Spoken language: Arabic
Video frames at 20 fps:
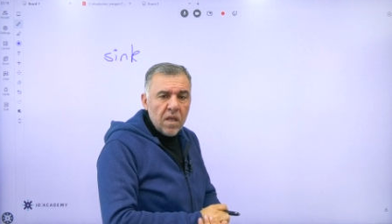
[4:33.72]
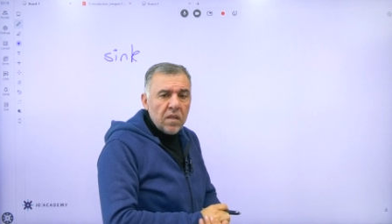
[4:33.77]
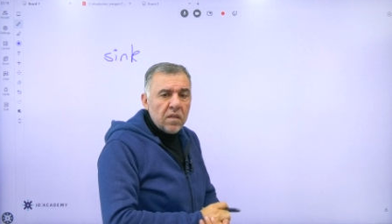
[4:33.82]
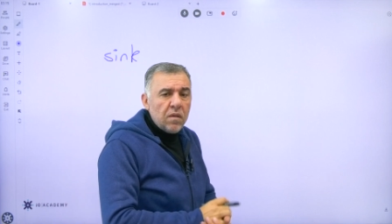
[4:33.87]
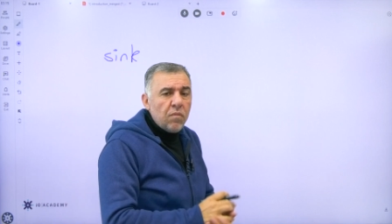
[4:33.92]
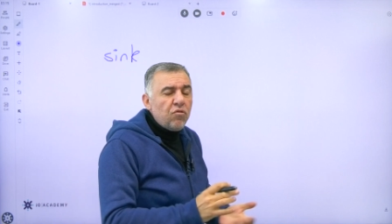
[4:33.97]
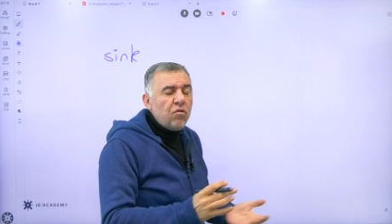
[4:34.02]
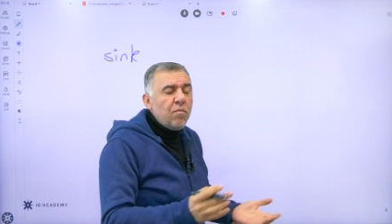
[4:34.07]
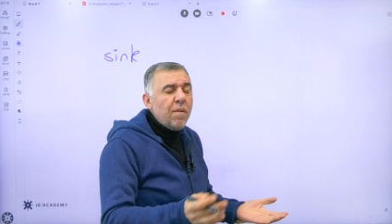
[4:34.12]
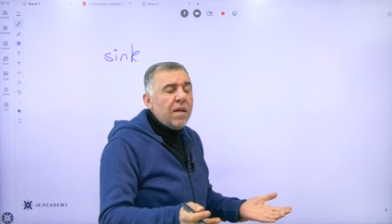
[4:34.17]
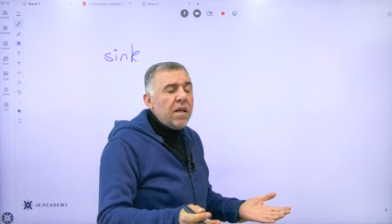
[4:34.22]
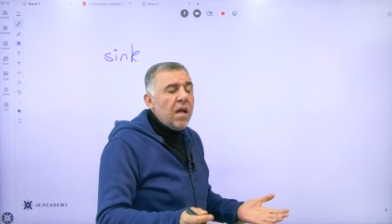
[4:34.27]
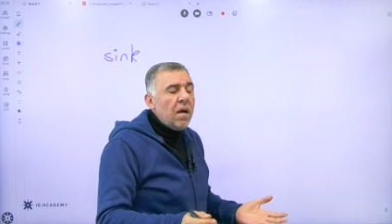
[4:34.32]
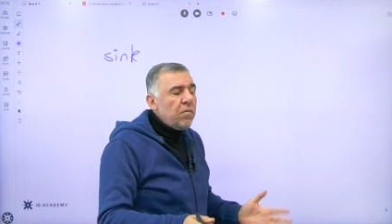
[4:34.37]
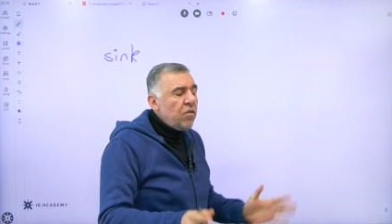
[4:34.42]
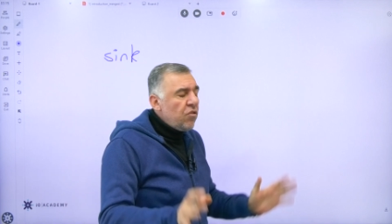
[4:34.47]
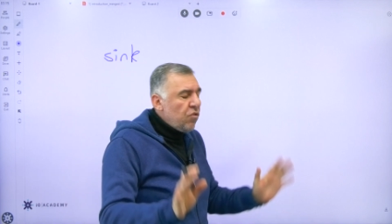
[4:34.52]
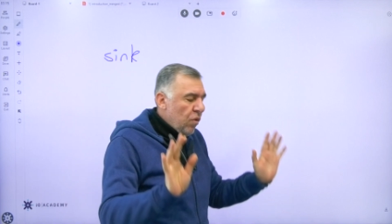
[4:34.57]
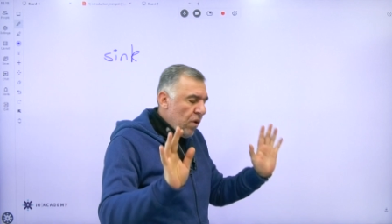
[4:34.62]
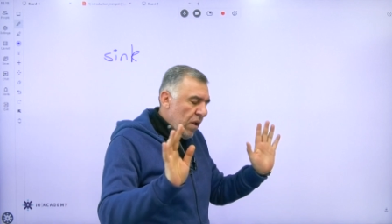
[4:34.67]
طيب شو معناه
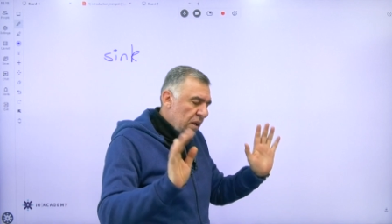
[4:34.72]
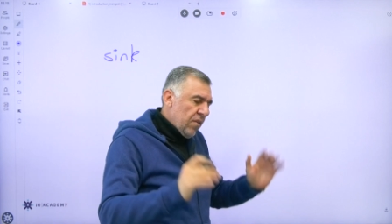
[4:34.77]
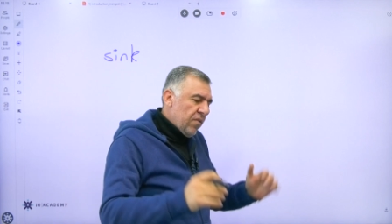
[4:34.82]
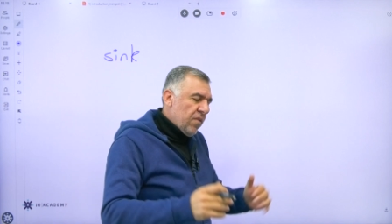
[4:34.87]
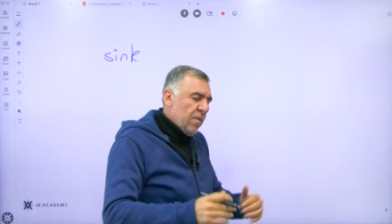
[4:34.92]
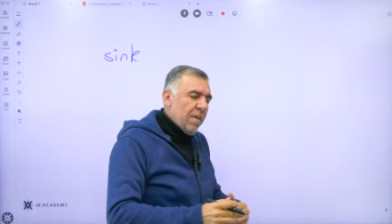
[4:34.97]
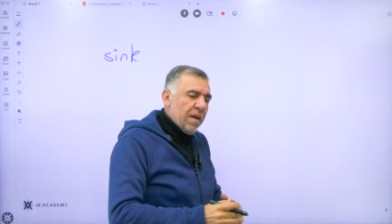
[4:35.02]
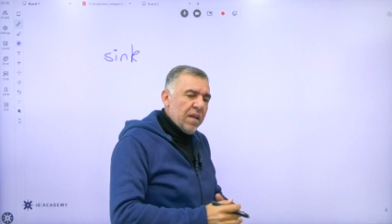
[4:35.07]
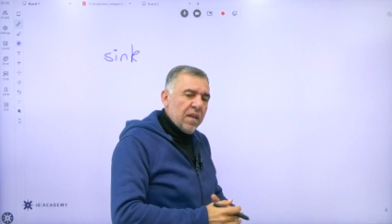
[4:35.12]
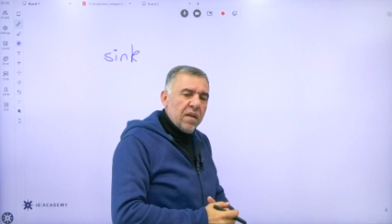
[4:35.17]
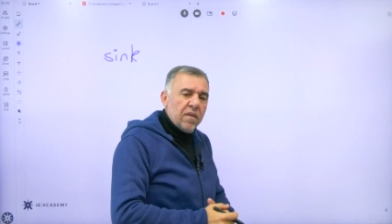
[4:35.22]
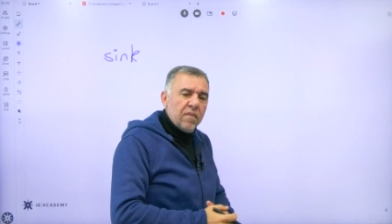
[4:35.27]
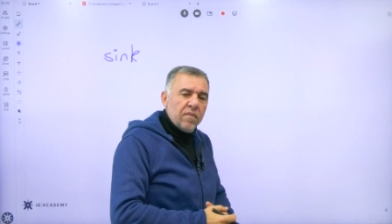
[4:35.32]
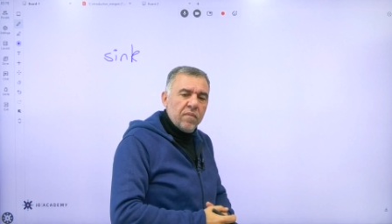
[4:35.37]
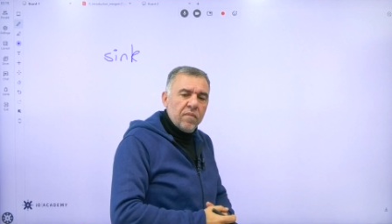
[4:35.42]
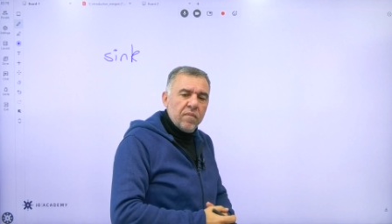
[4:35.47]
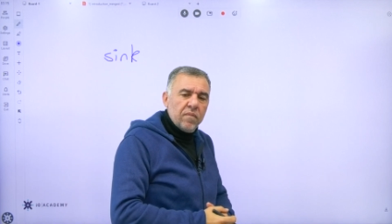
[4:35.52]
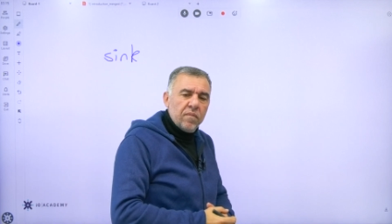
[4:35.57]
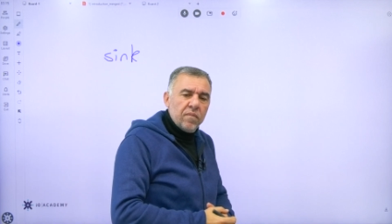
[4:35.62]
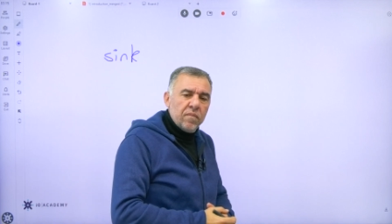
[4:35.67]
بديش اقول لك لسه معناه
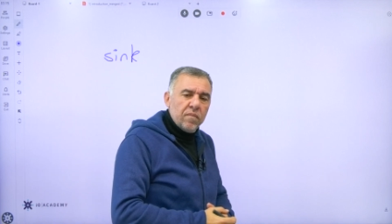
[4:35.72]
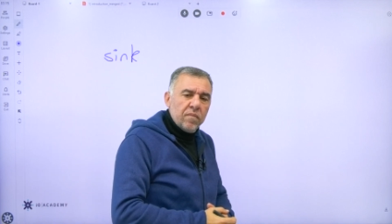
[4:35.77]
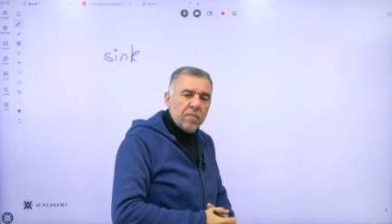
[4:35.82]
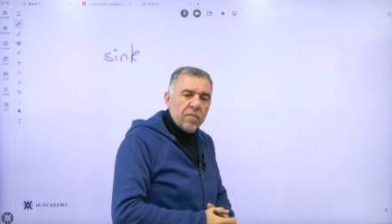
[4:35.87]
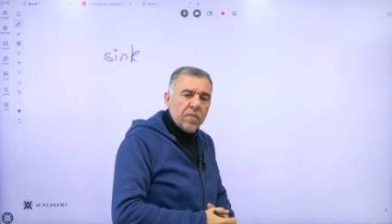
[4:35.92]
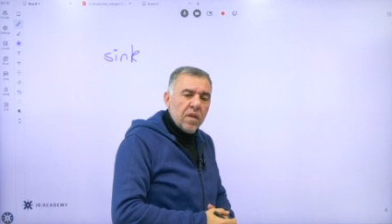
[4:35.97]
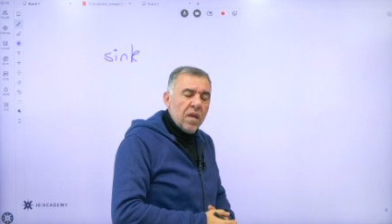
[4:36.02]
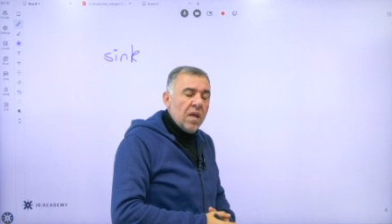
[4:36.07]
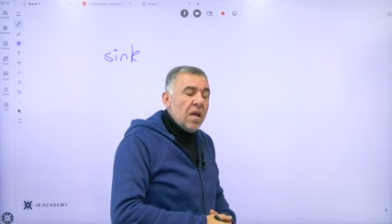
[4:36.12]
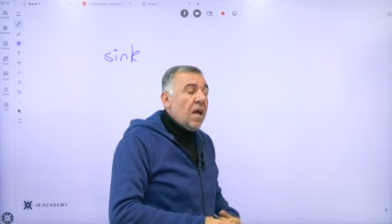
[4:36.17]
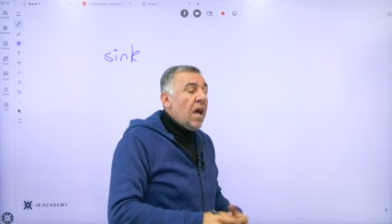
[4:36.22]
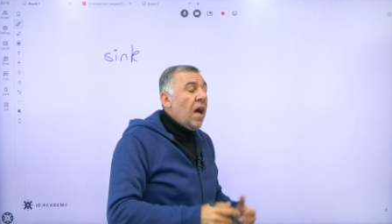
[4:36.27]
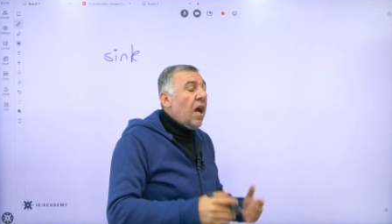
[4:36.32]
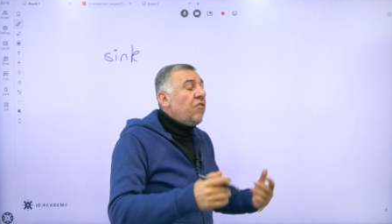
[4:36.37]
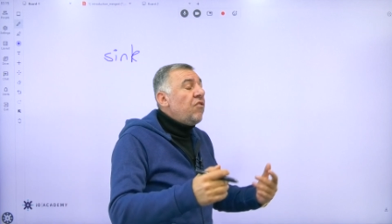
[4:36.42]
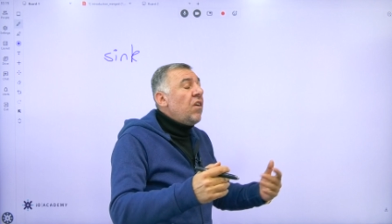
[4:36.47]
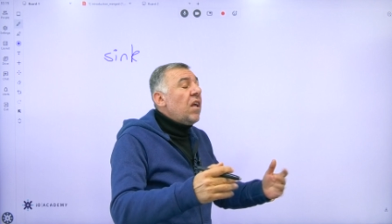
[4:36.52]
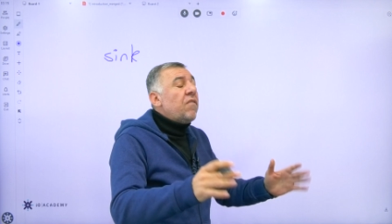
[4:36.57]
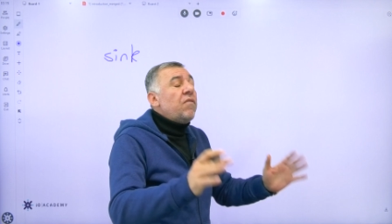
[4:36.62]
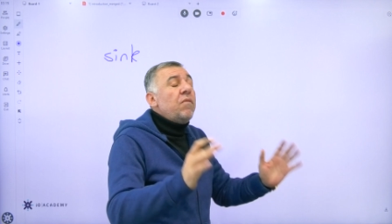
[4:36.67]

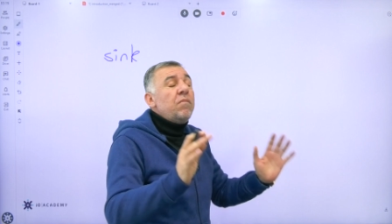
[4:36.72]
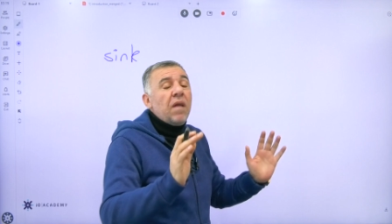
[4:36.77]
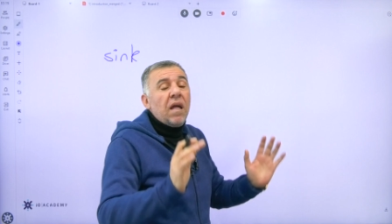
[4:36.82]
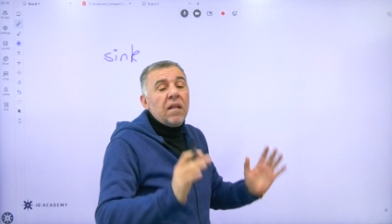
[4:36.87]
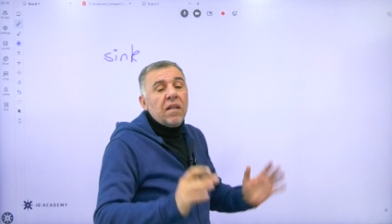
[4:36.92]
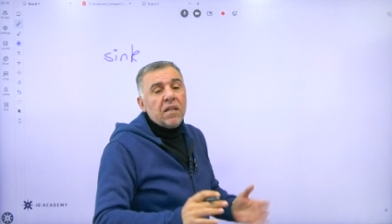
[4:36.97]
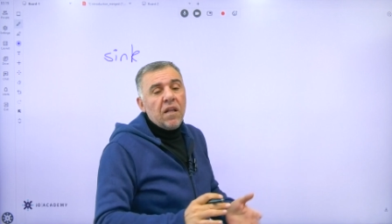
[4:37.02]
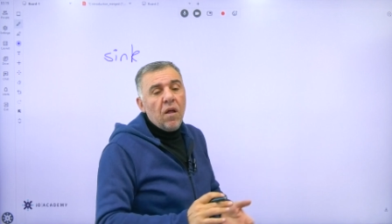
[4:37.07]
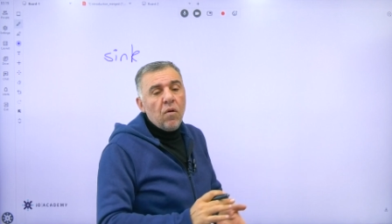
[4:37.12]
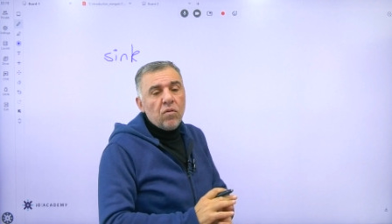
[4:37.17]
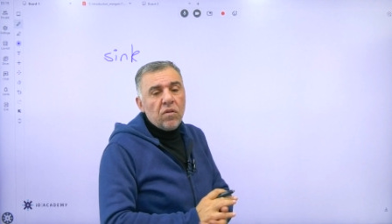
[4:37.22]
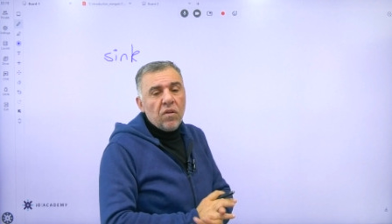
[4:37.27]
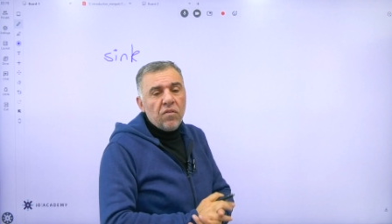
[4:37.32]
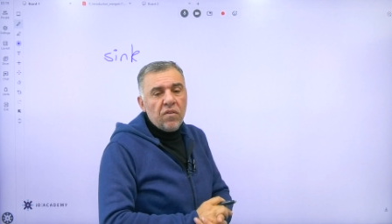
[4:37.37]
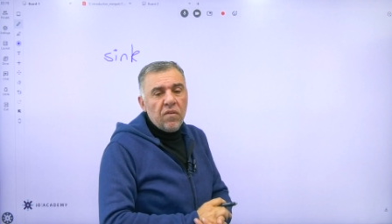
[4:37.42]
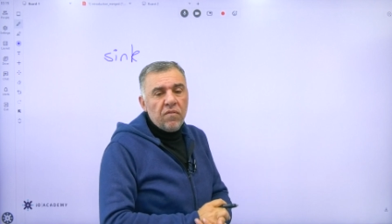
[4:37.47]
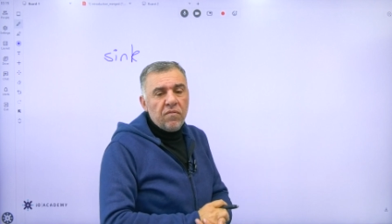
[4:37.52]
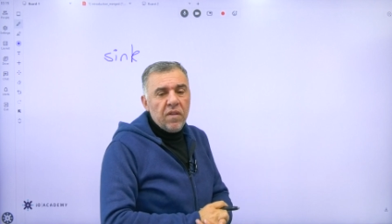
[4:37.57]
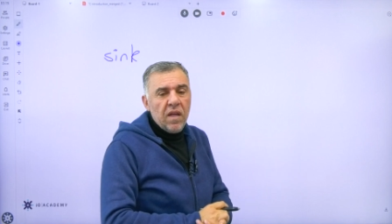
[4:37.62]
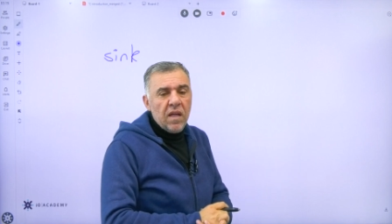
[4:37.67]
اجاك في امتحانك حاول
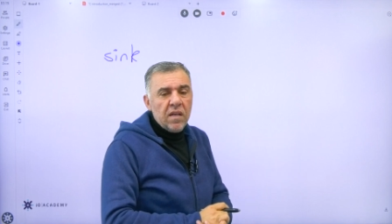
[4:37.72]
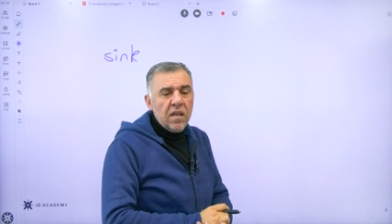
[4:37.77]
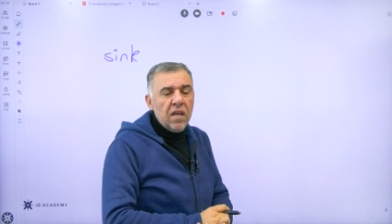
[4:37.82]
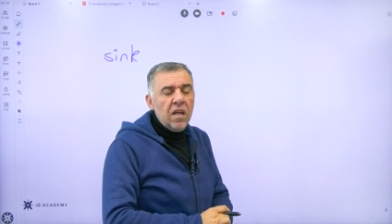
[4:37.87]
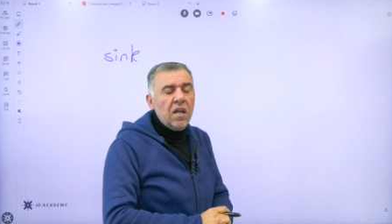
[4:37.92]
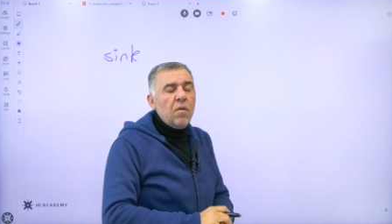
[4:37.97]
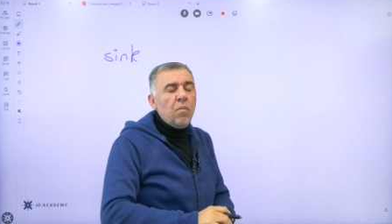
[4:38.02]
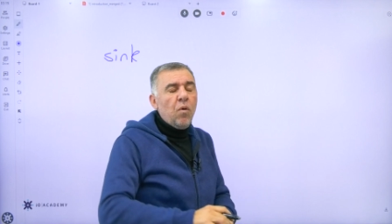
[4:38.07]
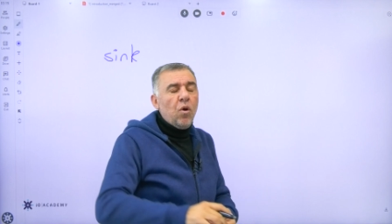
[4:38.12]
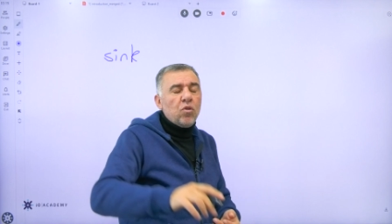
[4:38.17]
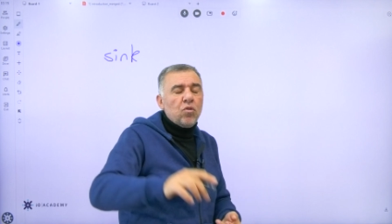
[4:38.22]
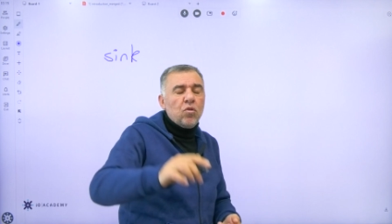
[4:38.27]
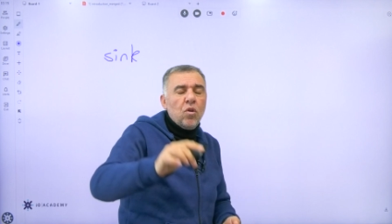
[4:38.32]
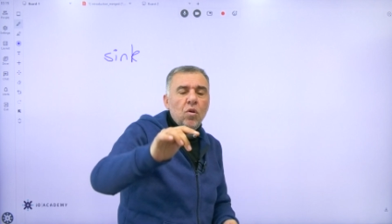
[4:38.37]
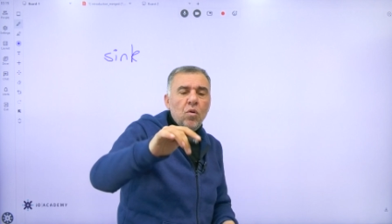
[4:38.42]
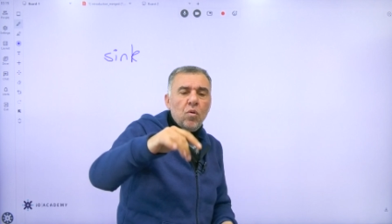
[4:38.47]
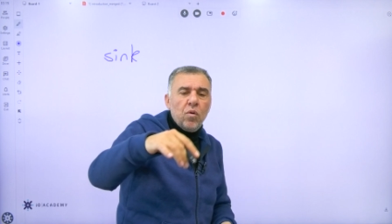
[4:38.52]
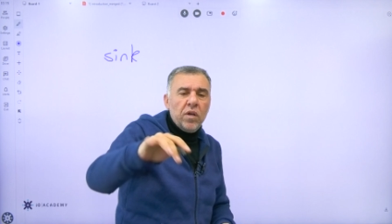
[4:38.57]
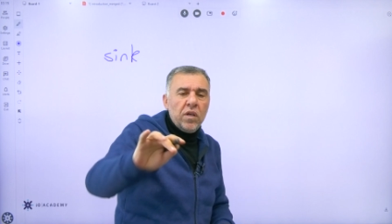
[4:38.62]
توصيف ثاني اللي بحط له